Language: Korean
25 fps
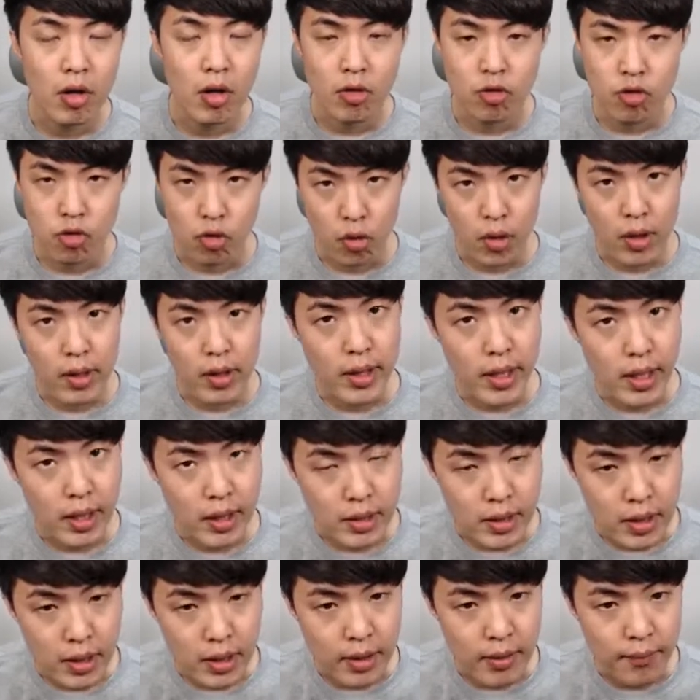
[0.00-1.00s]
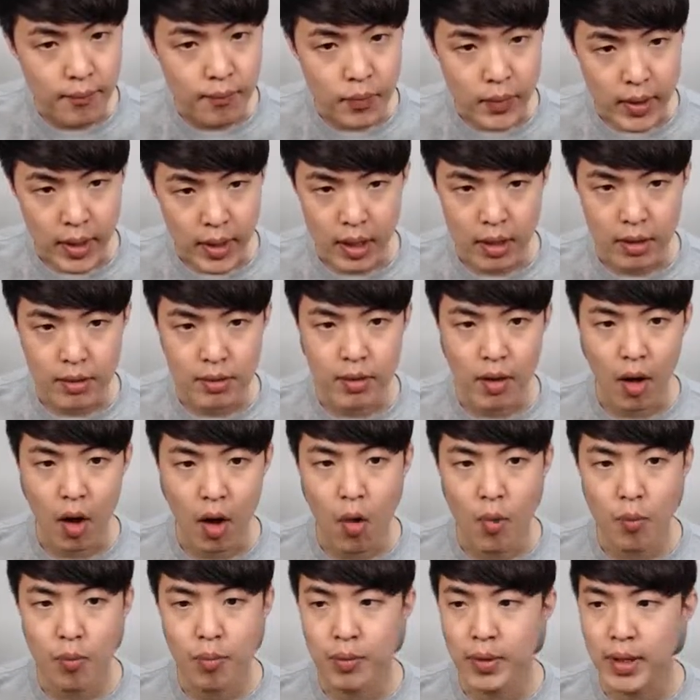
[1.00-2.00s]
주어가 길거든. is
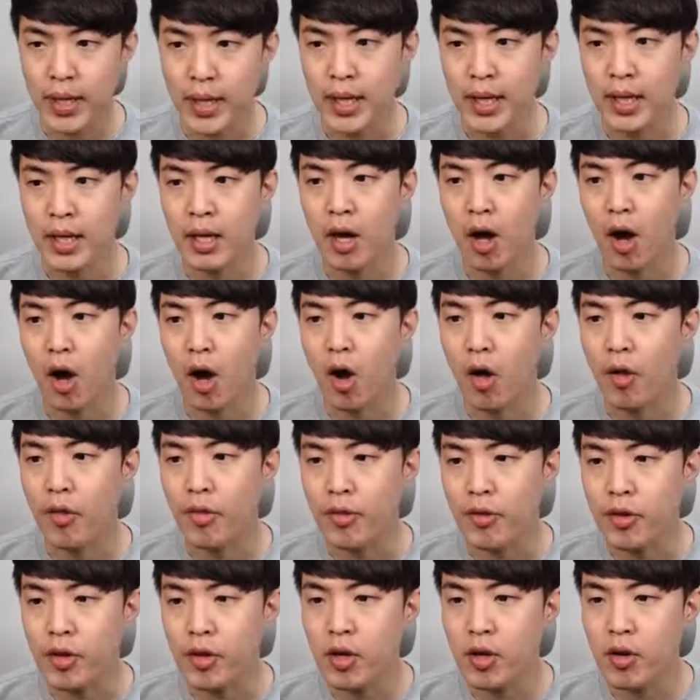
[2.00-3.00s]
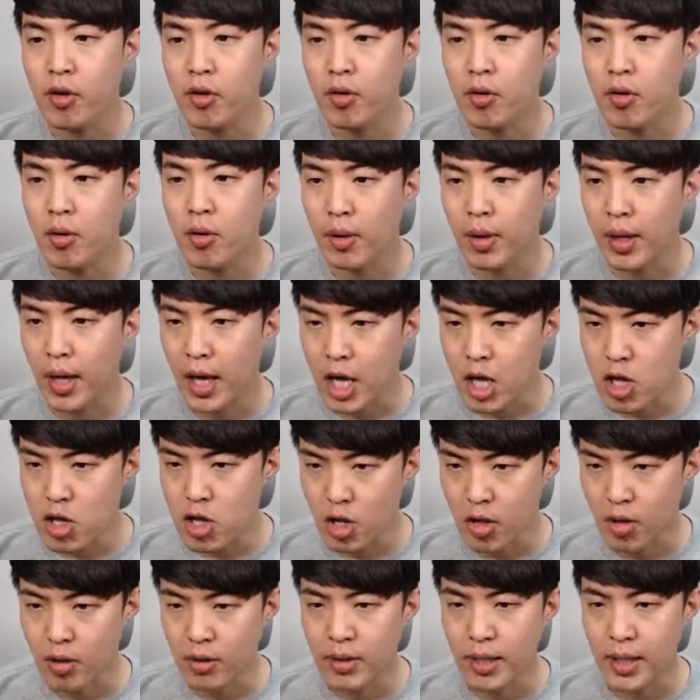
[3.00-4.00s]
opening a new
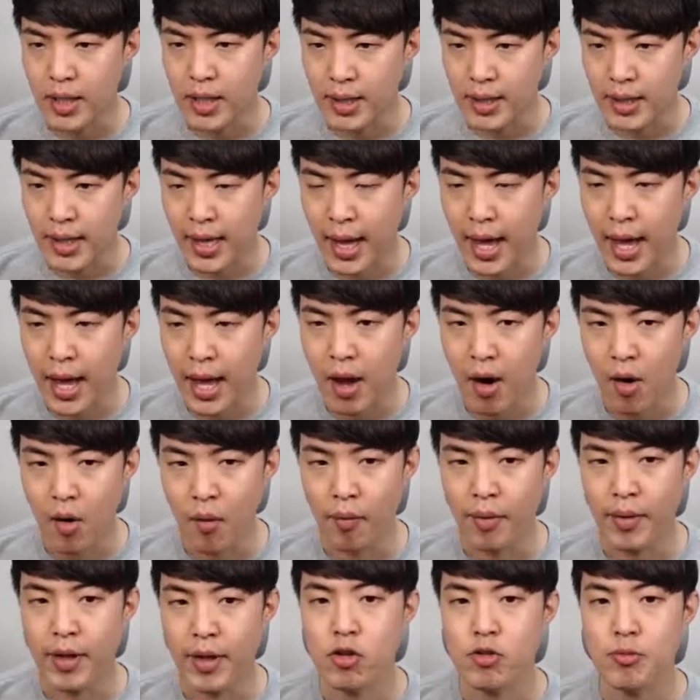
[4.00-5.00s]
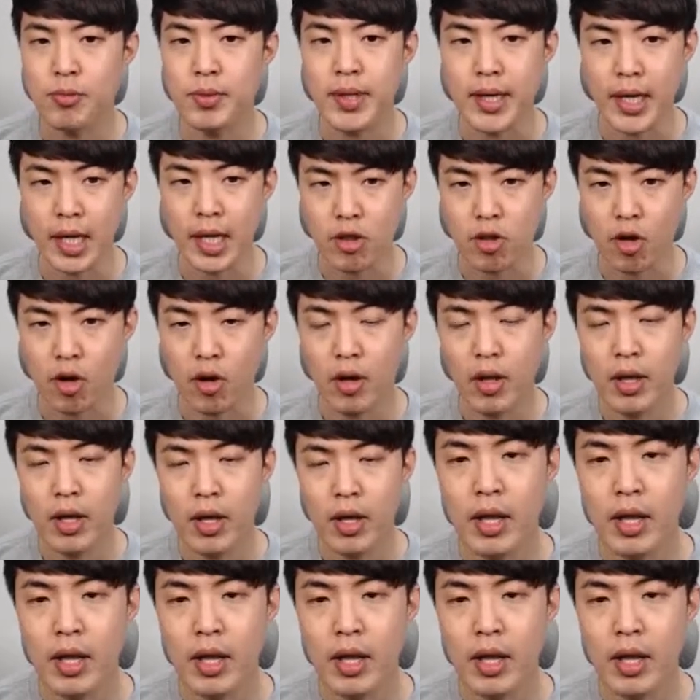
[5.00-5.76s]
location in town 해주면 되겠죠.